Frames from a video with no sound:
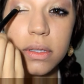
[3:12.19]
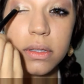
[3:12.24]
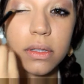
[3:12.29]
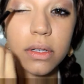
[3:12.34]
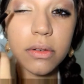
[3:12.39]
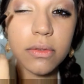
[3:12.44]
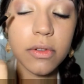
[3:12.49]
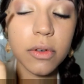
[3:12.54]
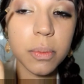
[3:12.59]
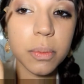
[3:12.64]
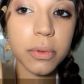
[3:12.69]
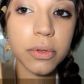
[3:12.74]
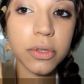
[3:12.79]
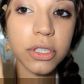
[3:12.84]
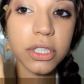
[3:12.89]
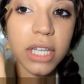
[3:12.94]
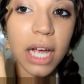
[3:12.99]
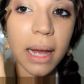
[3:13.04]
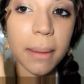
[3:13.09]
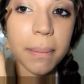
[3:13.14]
Não vou
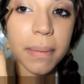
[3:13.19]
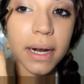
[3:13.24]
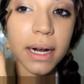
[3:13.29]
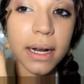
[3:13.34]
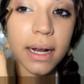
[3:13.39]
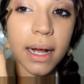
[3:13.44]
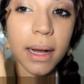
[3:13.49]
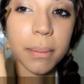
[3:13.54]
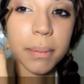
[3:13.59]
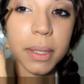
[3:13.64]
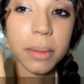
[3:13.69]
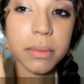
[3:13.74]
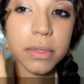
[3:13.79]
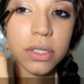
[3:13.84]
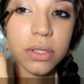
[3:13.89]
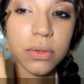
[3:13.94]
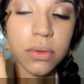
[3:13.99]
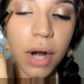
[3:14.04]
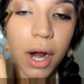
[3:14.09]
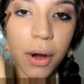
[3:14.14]
puxar pra cá pra
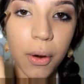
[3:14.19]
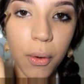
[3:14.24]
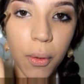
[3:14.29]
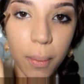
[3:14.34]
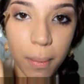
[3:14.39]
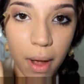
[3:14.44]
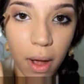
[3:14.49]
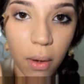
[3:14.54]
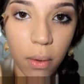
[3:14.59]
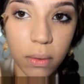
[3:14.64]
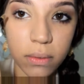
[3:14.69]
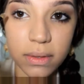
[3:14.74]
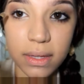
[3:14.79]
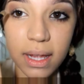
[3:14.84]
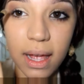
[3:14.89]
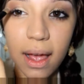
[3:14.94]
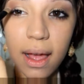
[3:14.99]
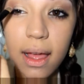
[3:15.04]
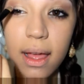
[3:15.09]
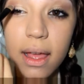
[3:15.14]
misturar com o marrom,
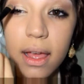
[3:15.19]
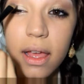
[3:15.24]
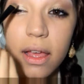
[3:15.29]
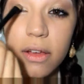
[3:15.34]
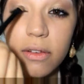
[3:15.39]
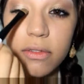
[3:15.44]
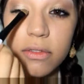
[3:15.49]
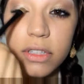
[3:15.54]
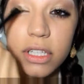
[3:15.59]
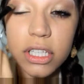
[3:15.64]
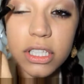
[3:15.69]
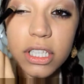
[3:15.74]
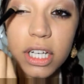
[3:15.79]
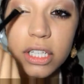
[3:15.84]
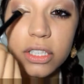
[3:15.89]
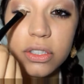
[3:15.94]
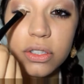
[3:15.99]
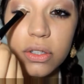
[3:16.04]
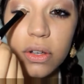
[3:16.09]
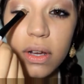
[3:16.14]
tá? Vou deixar
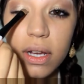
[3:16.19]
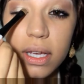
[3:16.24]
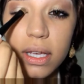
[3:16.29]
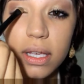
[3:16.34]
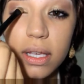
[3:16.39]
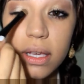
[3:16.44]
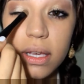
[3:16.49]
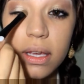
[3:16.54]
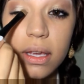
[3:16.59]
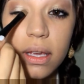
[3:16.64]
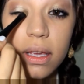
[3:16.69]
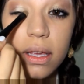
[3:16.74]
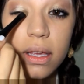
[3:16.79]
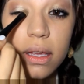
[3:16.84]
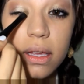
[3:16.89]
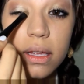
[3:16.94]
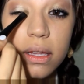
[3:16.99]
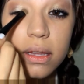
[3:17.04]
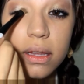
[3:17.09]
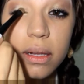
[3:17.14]
só aqui
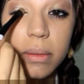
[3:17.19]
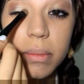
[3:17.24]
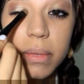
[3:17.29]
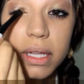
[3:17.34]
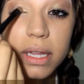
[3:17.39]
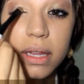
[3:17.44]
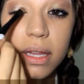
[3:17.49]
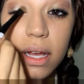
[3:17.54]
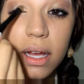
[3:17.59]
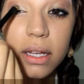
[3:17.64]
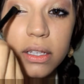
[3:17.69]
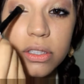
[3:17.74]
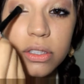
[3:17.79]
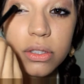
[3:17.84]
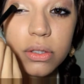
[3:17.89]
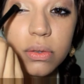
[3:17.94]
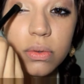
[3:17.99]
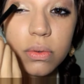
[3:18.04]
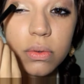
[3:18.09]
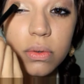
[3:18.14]
na metade
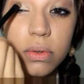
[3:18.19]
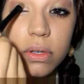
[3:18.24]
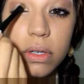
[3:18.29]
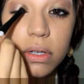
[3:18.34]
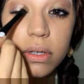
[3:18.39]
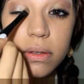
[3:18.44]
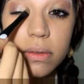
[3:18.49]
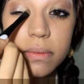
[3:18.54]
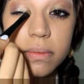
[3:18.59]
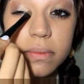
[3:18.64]
do olho.